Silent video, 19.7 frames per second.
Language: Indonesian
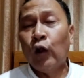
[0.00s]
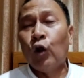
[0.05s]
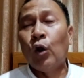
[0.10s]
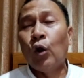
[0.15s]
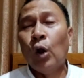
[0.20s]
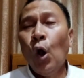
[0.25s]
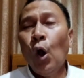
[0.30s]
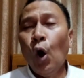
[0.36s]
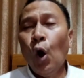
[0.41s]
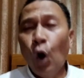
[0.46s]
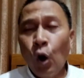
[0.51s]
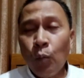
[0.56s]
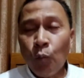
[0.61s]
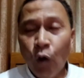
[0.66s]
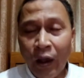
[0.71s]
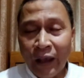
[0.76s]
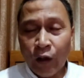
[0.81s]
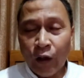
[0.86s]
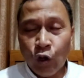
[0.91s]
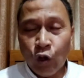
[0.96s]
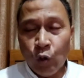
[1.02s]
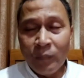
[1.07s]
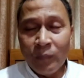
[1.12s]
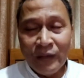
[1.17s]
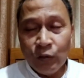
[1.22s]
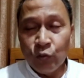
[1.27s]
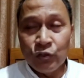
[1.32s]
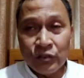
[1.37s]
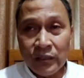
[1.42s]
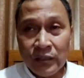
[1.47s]
ek, homo
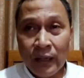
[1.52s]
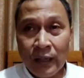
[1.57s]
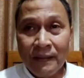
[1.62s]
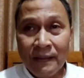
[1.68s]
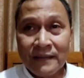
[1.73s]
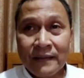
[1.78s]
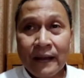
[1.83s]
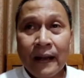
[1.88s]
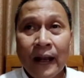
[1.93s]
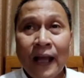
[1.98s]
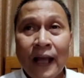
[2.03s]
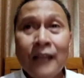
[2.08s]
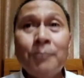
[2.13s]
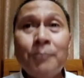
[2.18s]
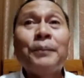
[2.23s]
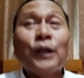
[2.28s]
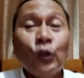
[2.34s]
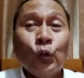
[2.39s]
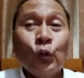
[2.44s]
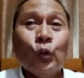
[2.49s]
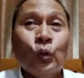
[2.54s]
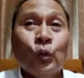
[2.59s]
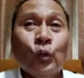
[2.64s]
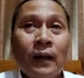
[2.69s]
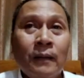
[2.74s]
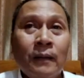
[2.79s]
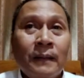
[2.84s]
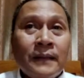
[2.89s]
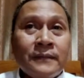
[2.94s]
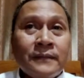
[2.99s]
ekonomikusnya masyarakat perlu
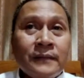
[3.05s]
uh,